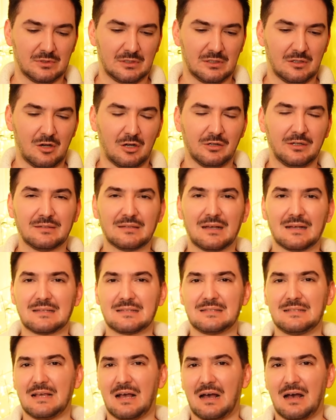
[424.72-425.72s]
Ne? Heute
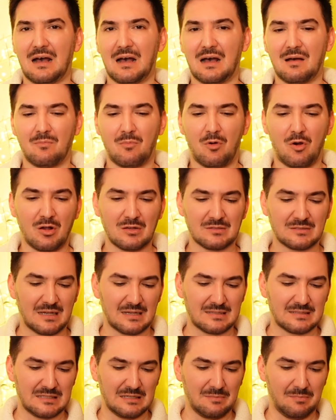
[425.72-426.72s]
sagt sie A, morgen
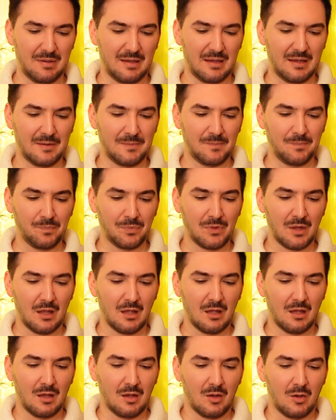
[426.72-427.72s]
sagt sie B.
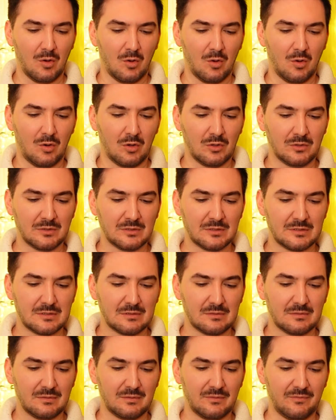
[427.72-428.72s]
Und
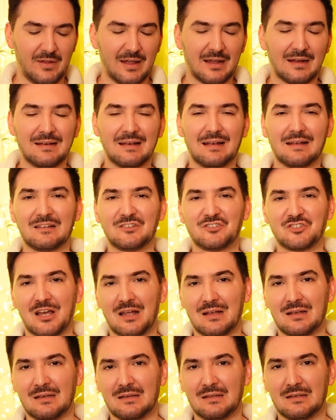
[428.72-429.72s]
während
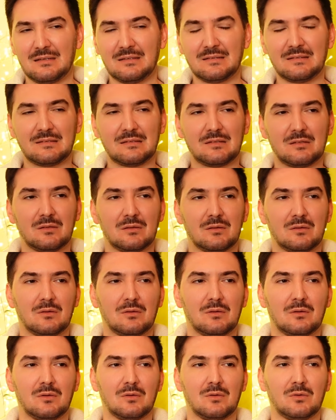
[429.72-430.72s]
Jan isst,
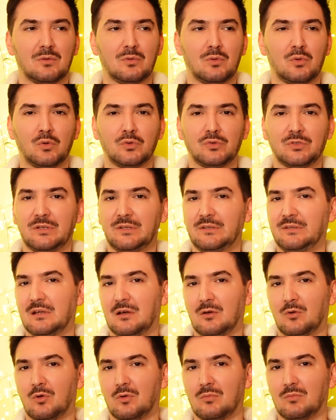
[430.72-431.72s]
hustet sie
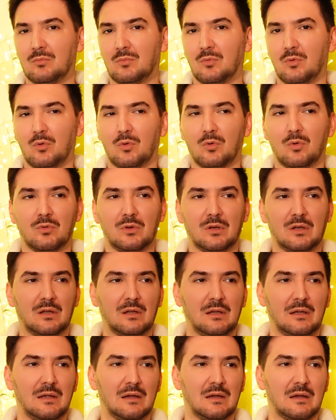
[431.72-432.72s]
darum, ohne
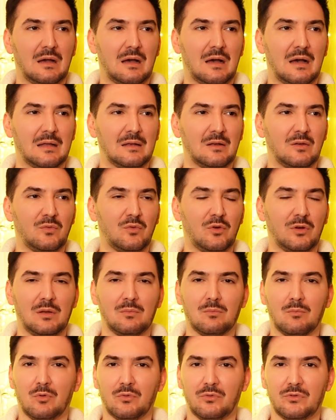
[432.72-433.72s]
ihre Hand vor
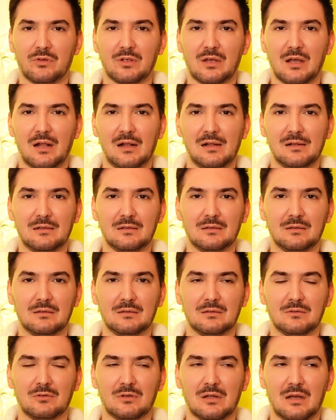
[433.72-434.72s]
dem Mund zu
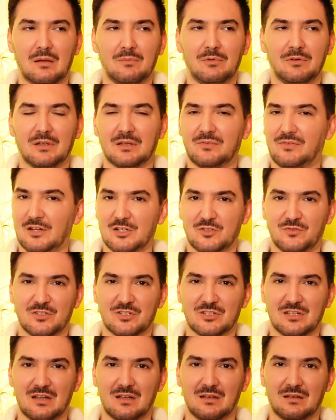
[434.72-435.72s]
halten? Oder habe ich das falsch
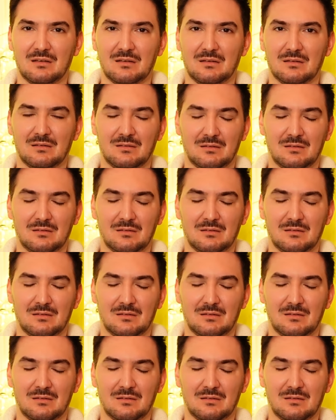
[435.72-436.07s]
verstanden?